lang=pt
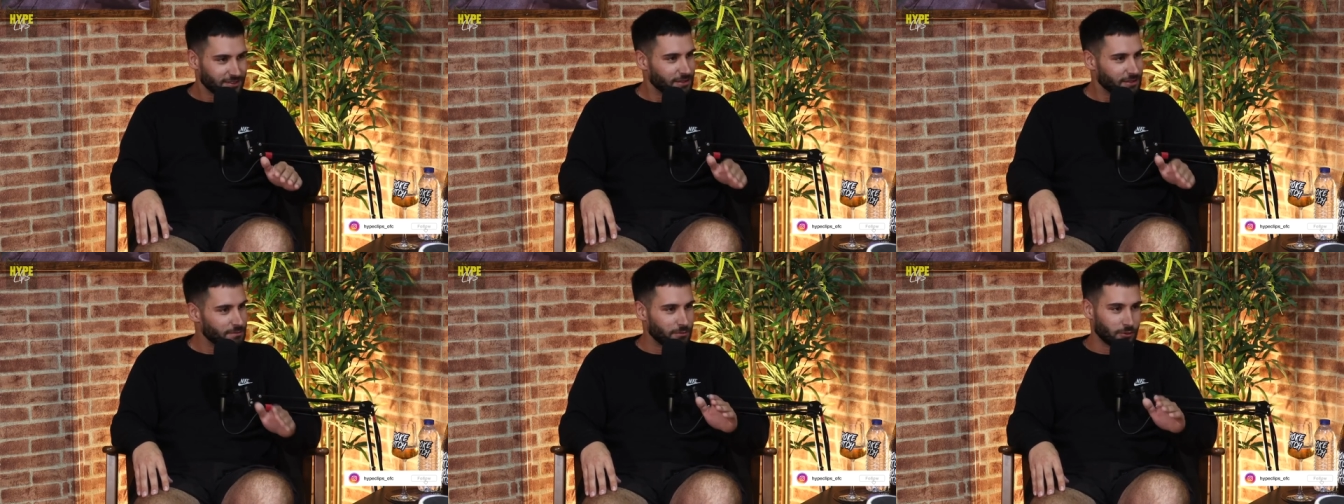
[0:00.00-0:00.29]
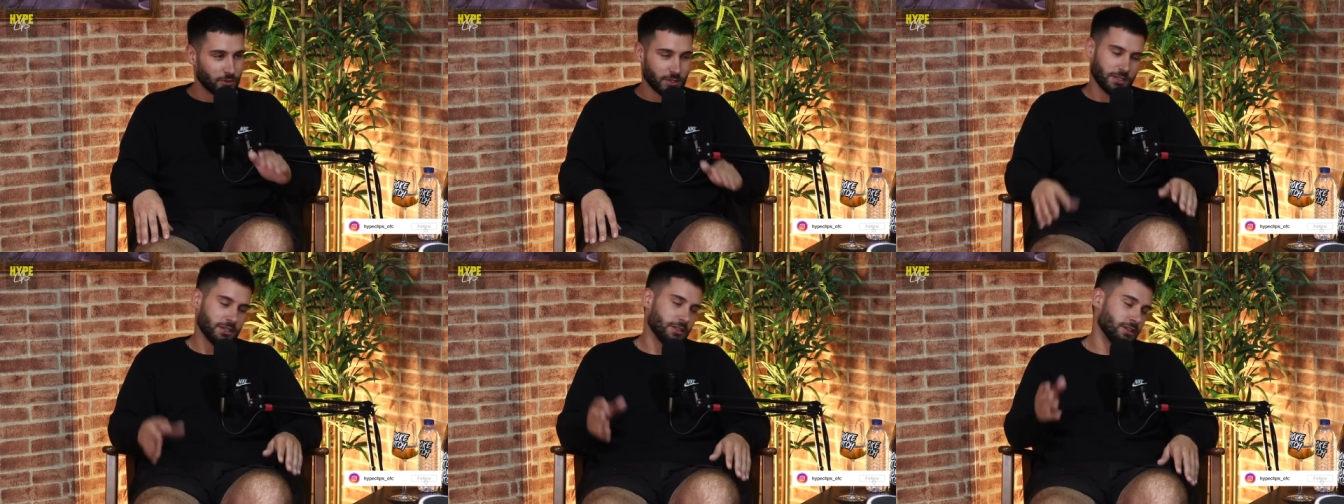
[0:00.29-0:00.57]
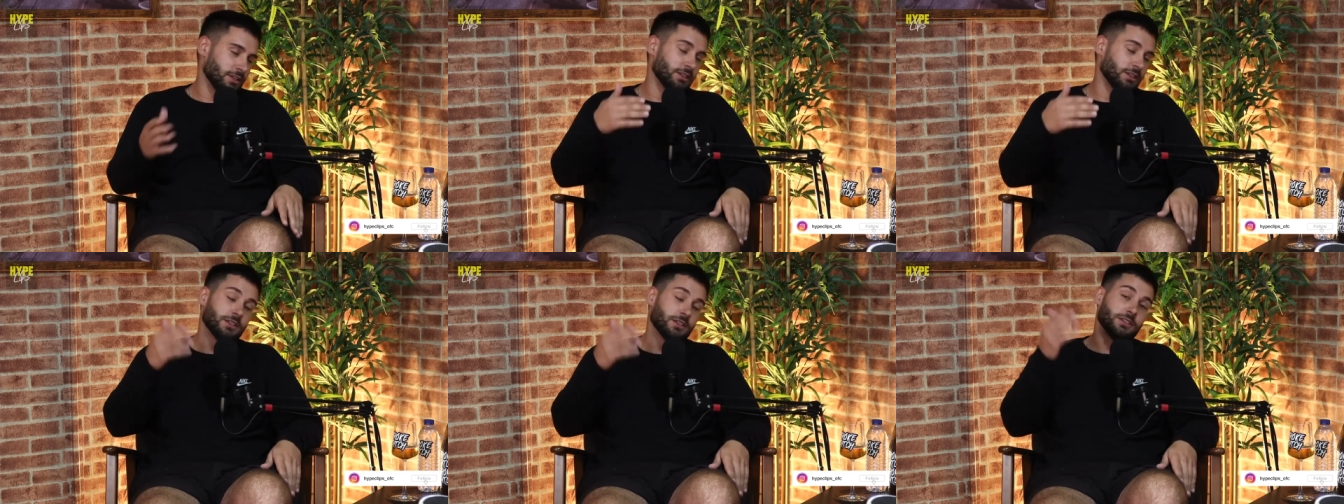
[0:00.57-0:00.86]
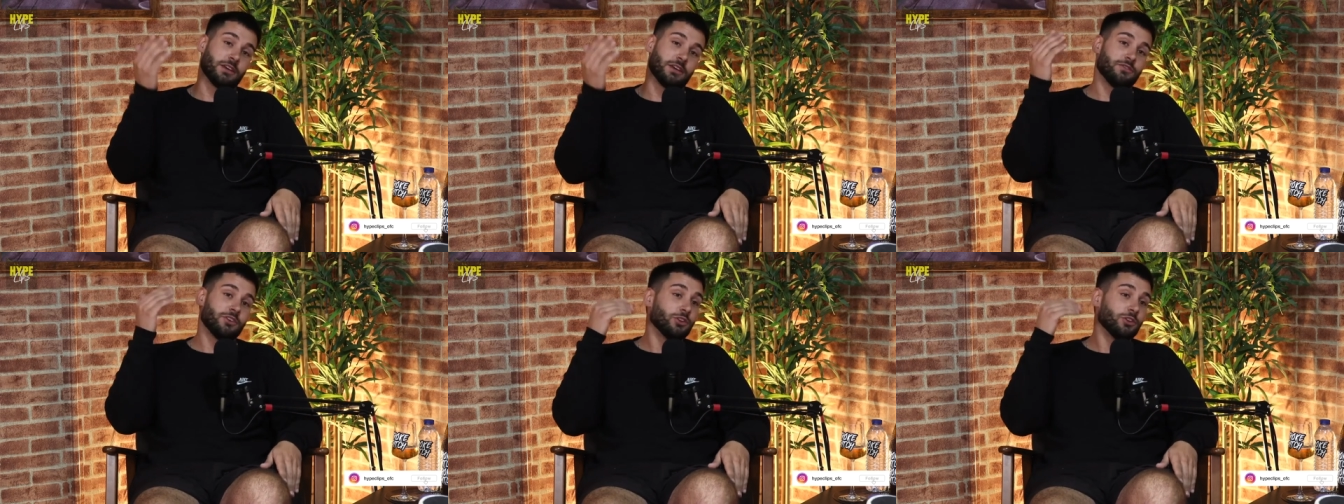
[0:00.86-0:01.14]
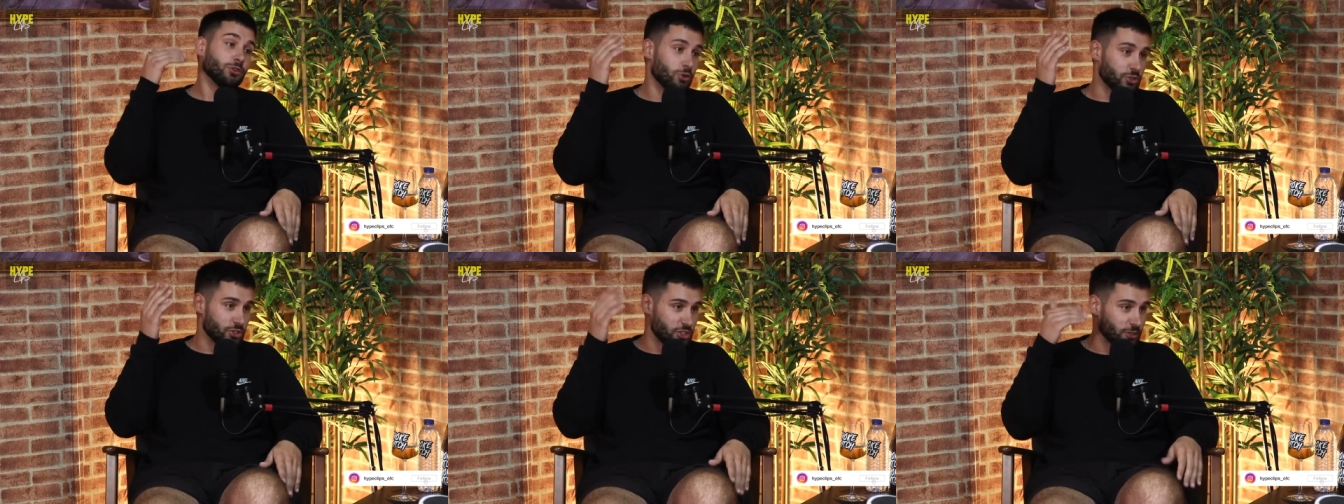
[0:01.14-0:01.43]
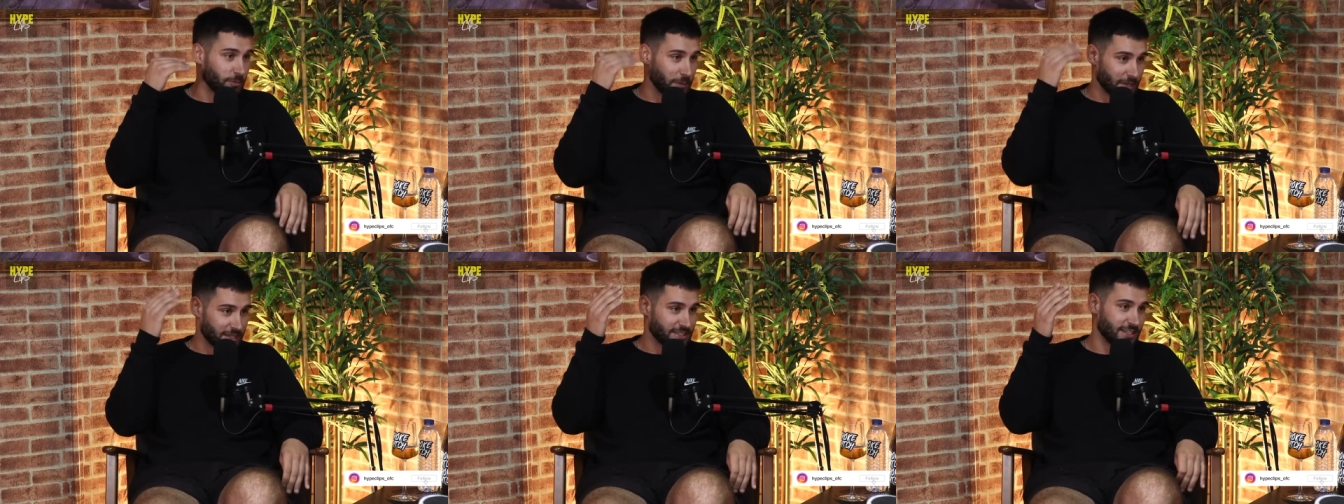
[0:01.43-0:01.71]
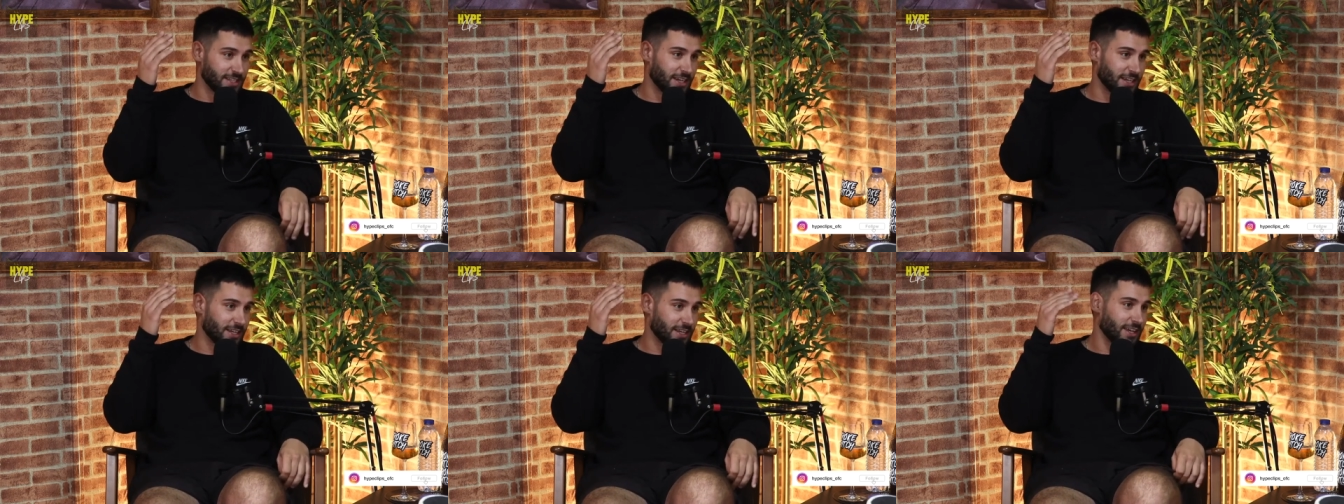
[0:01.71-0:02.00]
tipo, e estava longe de
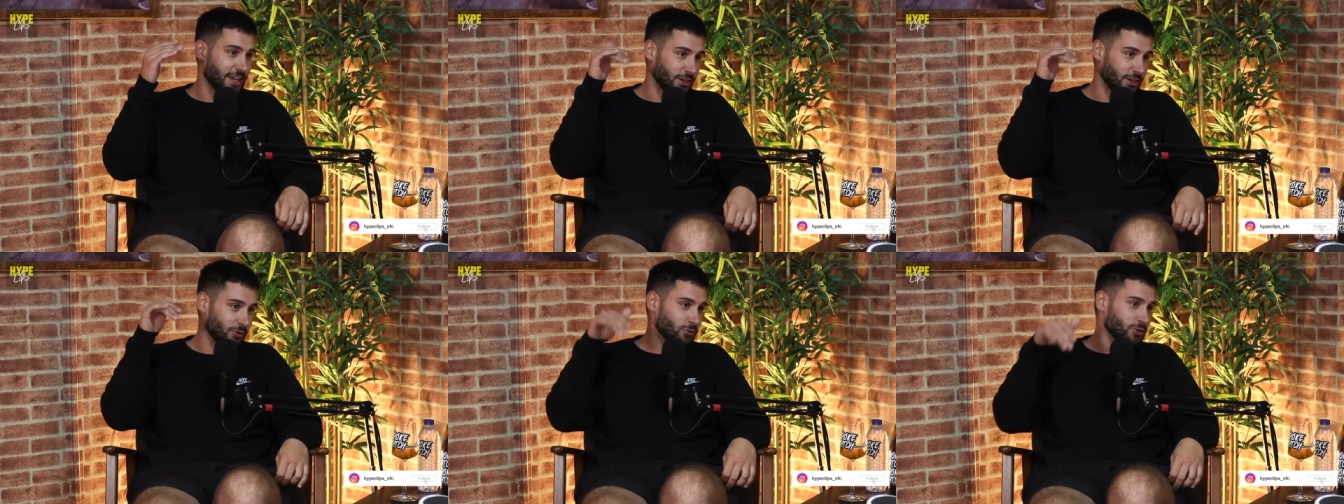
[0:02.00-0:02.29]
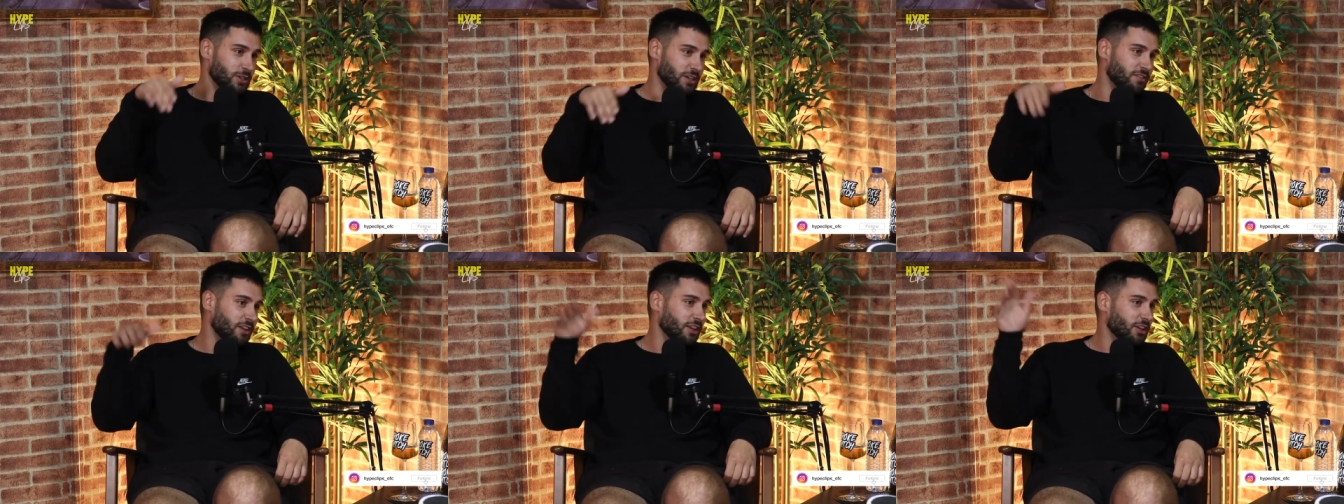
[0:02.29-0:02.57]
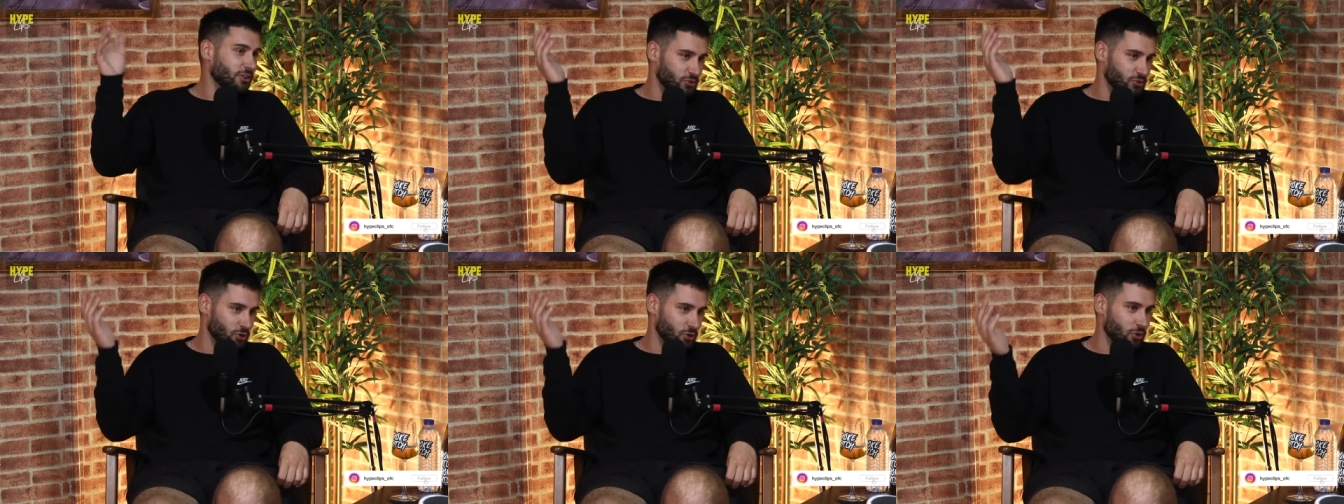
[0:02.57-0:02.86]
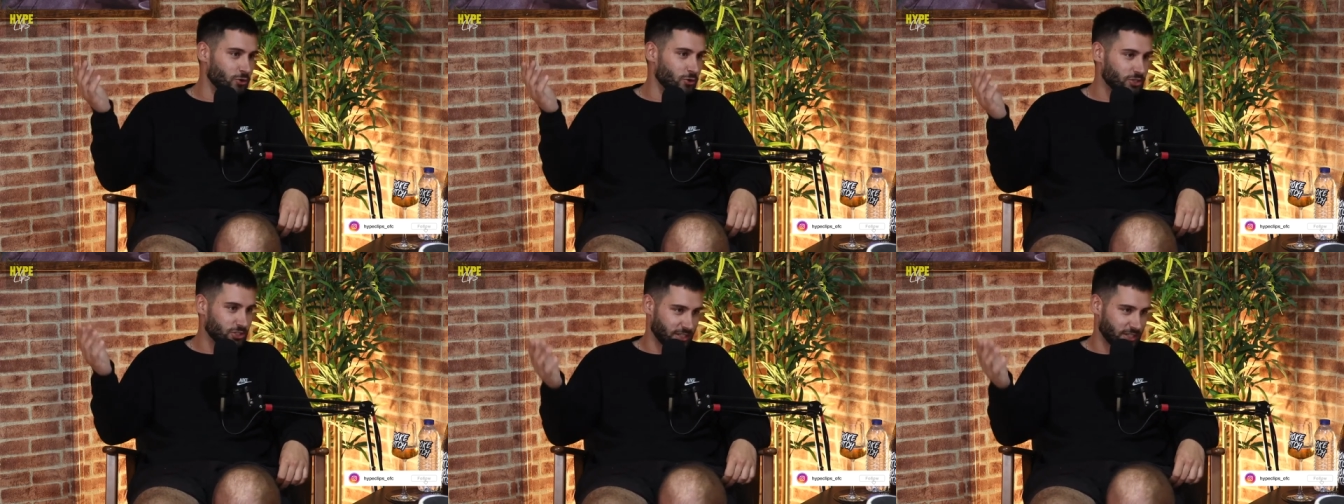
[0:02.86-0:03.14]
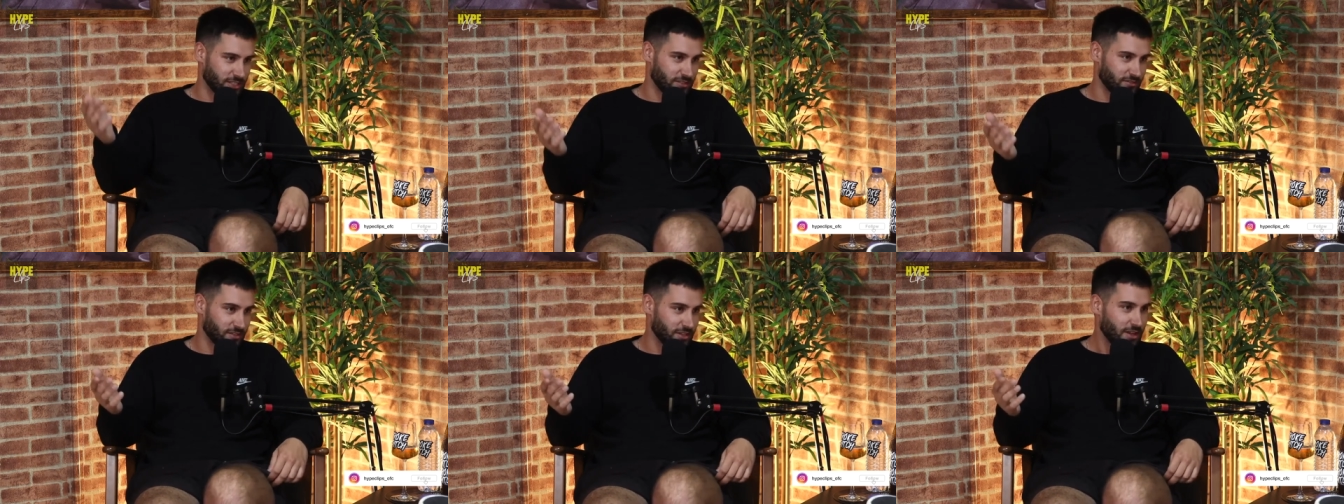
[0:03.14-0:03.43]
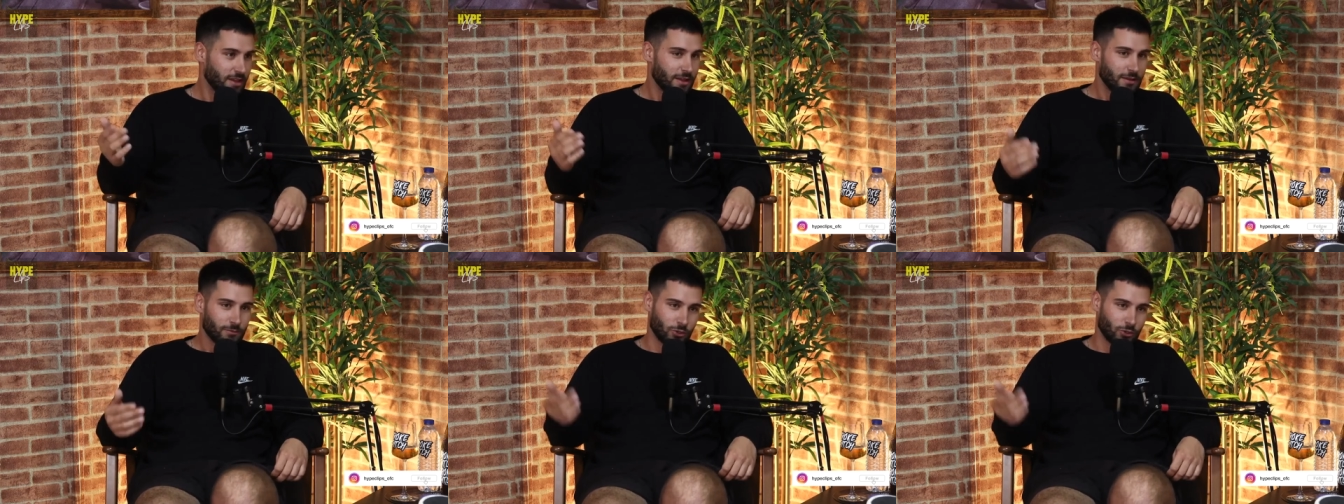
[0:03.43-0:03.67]
pensar que era o nível que ele chegou hoje, estás a ver?